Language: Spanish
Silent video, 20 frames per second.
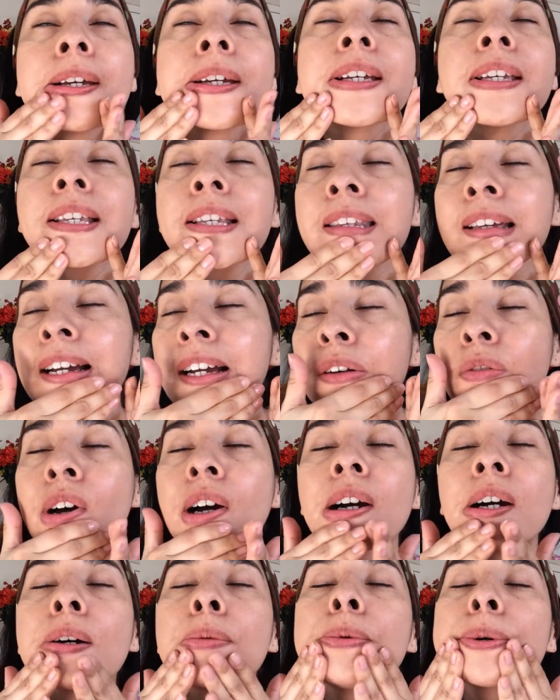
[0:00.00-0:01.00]
Y dice que lo
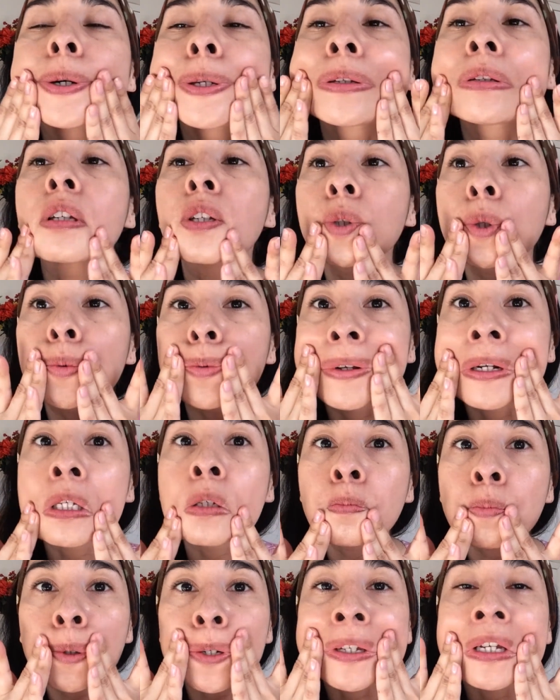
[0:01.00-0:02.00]
hagas como si te
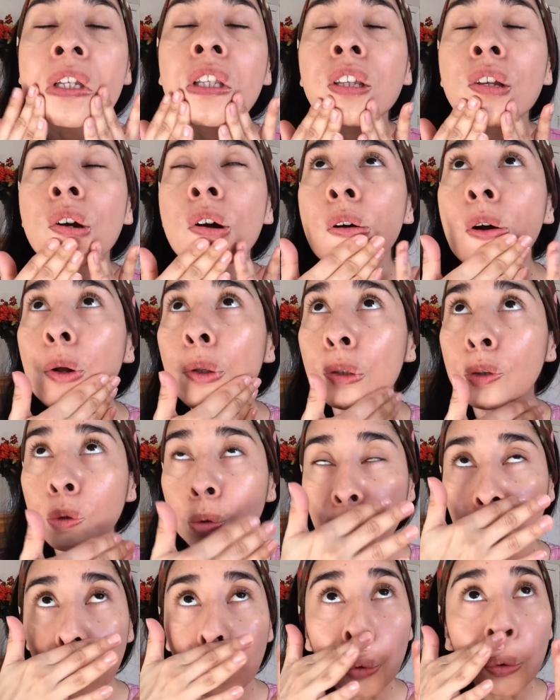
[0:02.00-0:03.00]
estuvieras poniendo
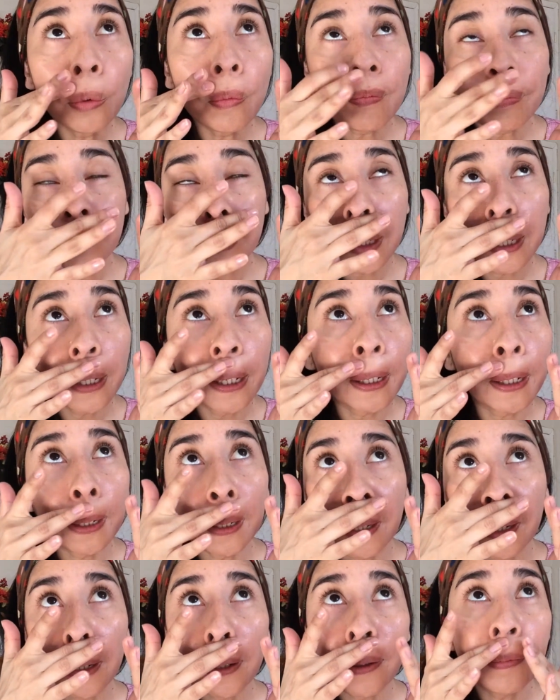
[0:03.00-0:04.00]
tu
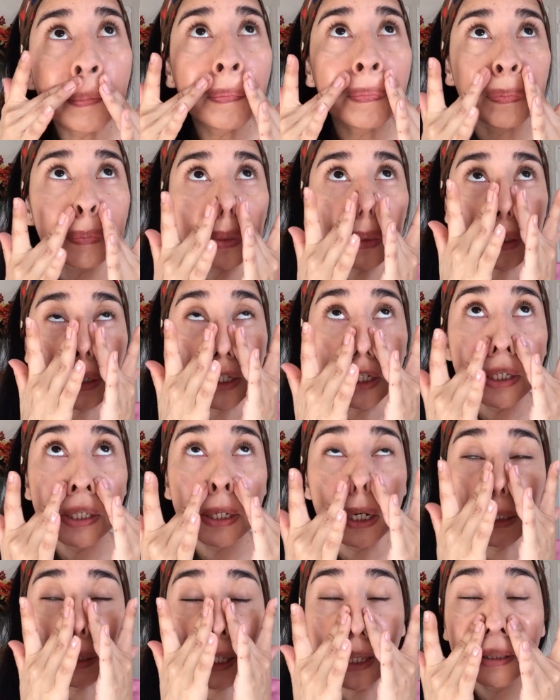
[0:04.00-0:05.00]
em,
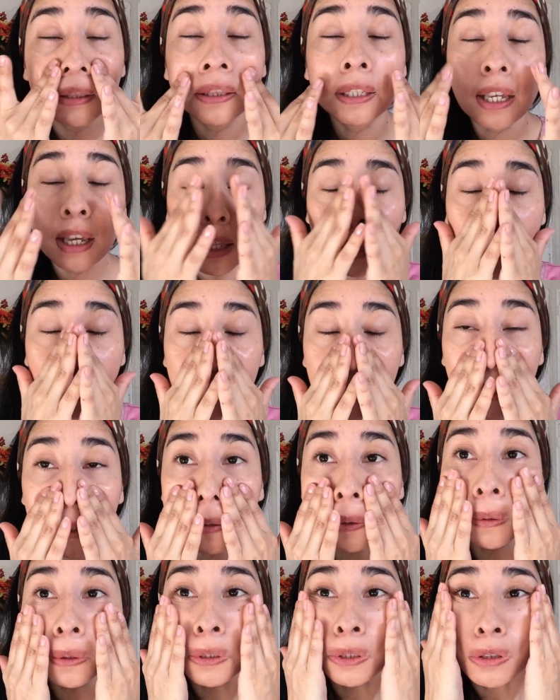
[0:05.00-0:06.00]
hidratante de
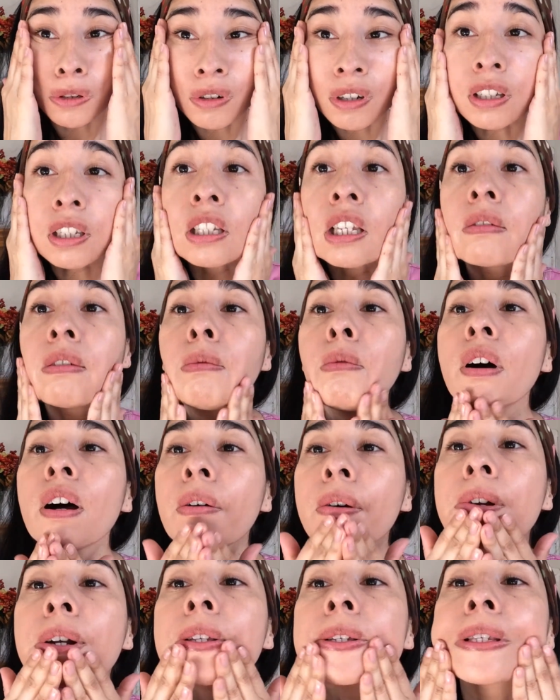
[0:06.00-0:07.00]
rostro. Así que vamos
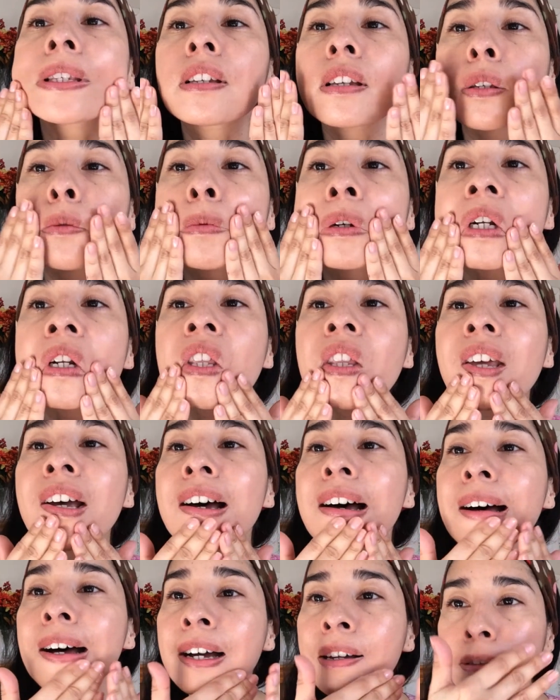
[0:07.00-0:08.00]
a ver si es que es
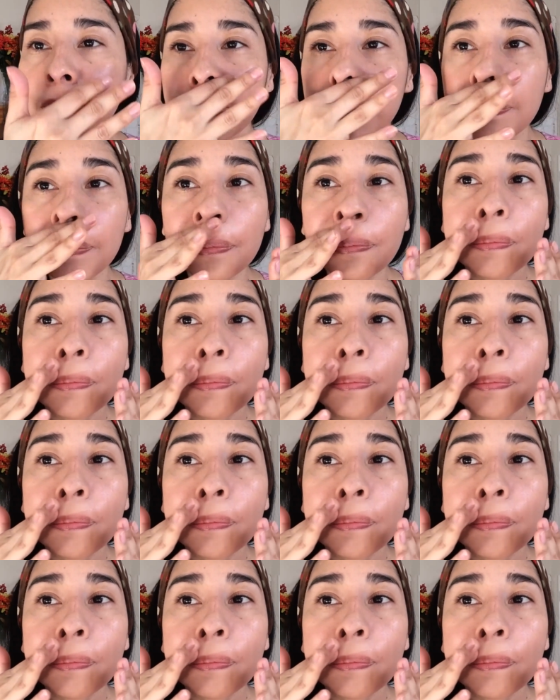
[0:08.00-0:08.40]
verdad.